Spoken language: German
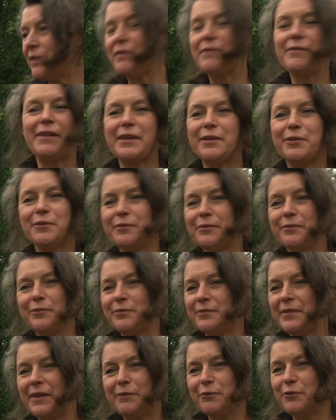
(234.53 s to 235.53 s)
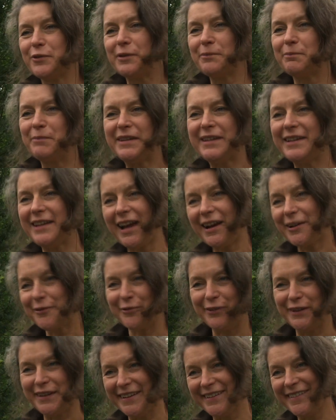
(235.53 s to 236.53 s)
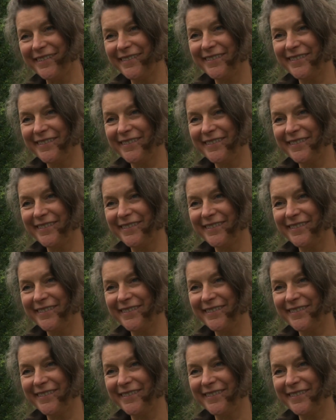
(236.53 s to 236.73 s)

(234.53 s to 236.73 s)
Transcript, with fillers: Wie weißt du, wo die Bienen langfliegen?